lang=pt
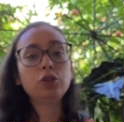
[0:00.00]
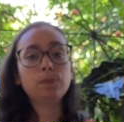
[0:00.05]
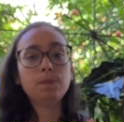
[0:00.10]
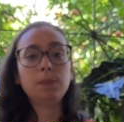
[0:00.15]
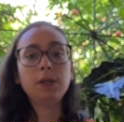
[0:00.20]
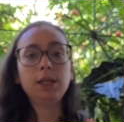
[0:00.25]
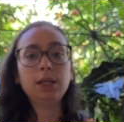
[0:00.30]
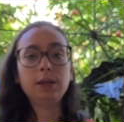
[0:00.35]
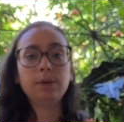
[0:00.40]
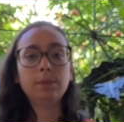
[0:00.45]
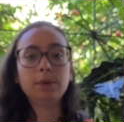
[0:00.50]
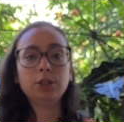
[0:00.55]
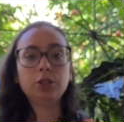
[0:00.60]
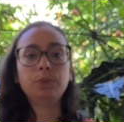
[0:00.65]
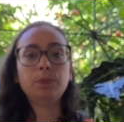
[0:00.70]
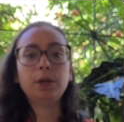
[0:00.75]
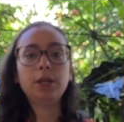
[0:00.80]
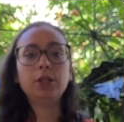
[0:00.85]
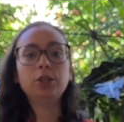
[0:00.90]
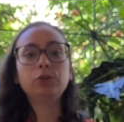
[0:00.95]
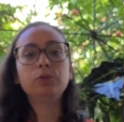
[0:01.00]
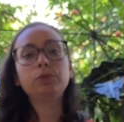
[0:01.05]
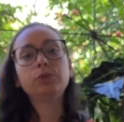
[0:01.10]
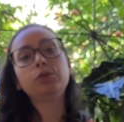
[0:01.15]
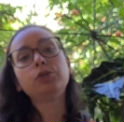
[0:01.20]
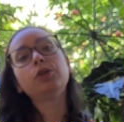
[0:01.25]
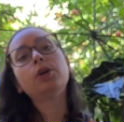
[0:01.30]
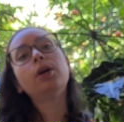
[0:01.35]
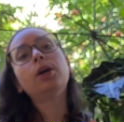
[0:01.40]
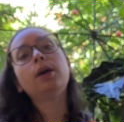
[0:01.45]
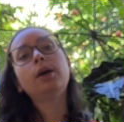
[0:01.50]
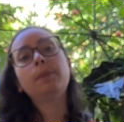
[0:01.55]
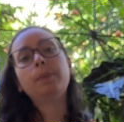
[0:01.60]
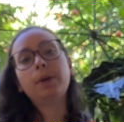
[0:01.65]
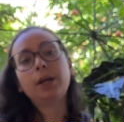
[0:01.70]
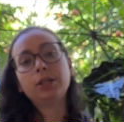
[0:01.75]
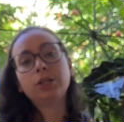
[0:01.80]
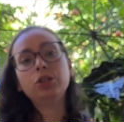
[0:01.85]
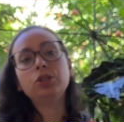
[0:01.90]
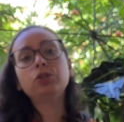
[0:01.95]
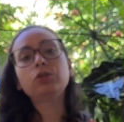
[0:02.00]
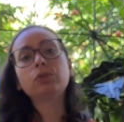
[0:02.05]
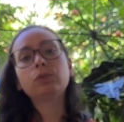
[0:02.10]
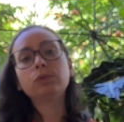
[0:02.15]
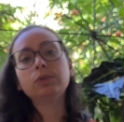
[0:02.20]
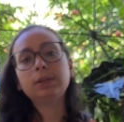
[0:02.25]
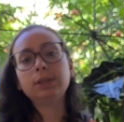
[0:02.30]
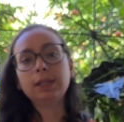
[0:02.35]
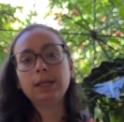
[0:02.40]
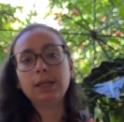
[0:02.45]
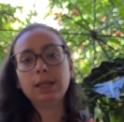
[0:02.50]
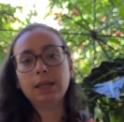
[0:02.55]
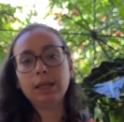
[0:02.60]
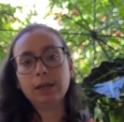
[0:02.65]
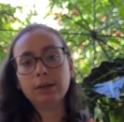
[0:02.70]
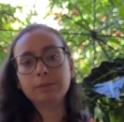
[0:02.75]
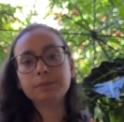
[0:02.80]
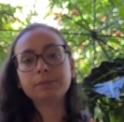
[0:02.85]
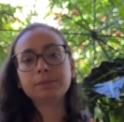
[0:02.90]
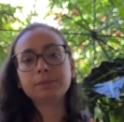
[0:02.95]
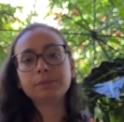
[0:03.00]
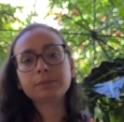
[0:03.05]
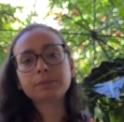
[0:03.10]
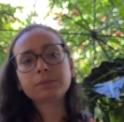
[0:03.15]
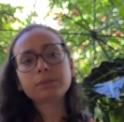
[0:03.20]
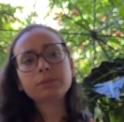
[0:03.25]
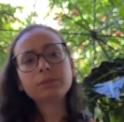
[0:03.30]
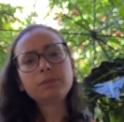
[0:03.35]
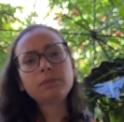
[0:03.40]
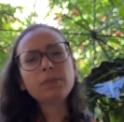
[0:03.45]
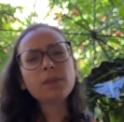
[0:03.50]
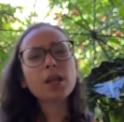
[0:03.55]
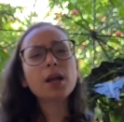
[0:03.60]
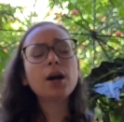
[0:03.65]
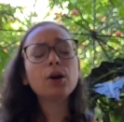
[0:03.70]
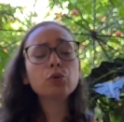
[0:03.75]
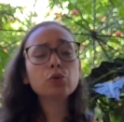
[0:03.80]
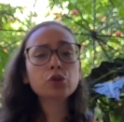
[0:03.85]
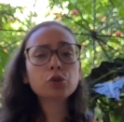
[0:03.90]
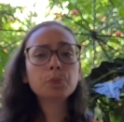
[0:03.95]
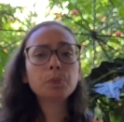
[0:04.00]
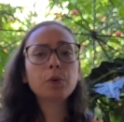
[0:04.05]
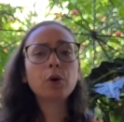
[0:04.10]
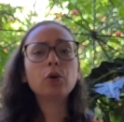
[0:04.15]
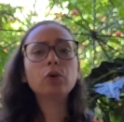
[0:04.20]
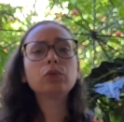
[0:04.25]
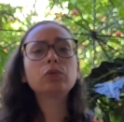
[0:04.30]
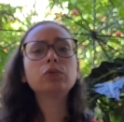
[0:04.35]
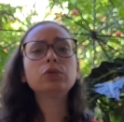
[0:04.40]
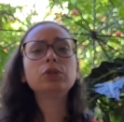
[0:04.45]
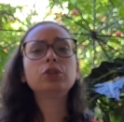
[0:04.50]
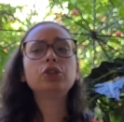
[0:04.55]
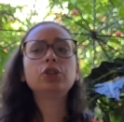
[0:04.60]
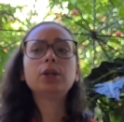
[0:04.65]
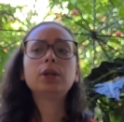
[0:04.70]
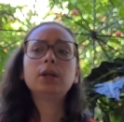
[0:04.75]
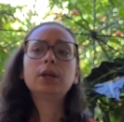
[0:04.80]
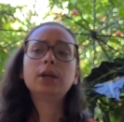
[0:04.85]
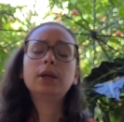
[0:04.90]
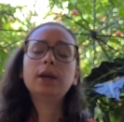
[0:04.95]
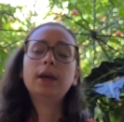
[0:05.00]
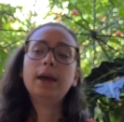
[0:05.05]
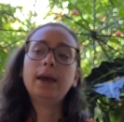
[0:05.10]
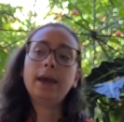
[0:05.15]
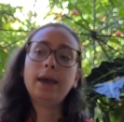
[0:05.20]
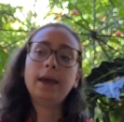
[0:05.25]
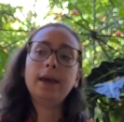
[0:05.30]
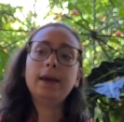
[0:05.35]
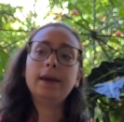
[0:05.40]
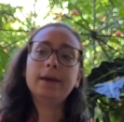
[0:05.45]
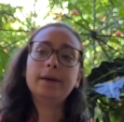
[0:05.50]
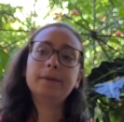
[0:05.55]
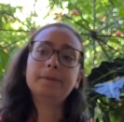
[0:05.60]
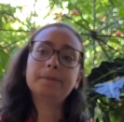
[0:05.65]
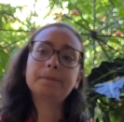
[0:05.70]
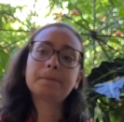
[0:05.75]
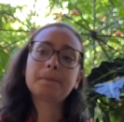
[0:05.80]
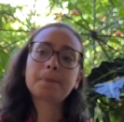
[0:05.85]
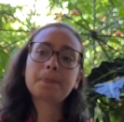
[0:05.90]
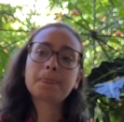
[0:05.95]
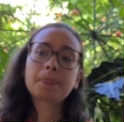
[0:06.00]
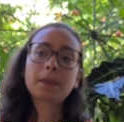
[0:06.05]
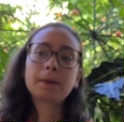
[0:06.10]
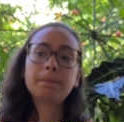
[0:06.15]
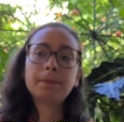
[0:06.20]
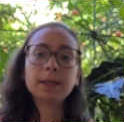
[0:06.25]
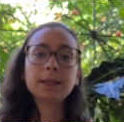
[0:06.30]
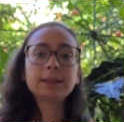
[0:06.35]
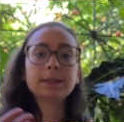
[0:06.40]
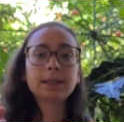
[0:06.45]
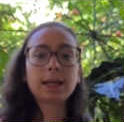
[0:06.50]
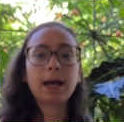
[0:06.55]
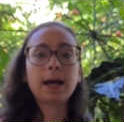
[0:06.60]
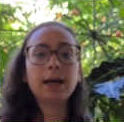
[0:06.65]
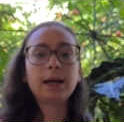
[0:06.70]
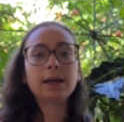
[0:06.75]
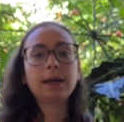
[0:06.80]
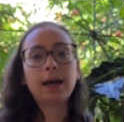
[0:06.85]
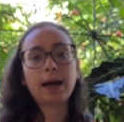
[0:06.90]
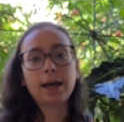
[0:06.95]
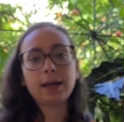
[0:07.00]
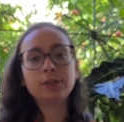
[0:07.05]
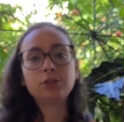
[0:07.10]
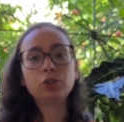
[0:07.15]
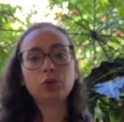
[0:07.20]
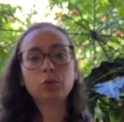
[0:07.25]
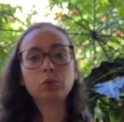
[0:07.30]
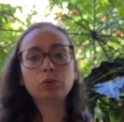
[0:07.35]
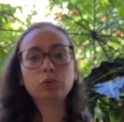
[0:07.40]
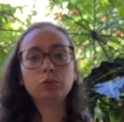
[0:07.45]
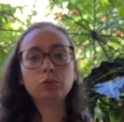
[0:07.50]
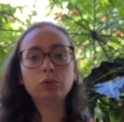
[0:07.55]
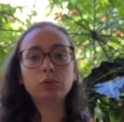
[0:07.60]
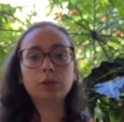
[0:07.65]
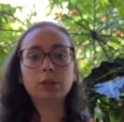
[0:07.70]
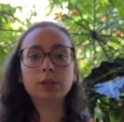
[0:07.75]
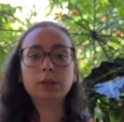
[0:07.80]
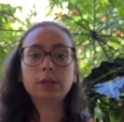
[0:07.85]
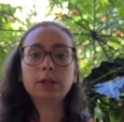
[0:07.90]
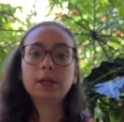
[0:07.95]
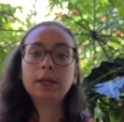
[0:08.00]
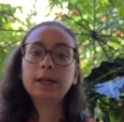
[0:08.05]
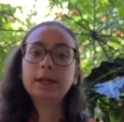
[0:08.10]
mínimas mesmo, para a gente conseguir, aos poucos, é, pensar a arte e cultura.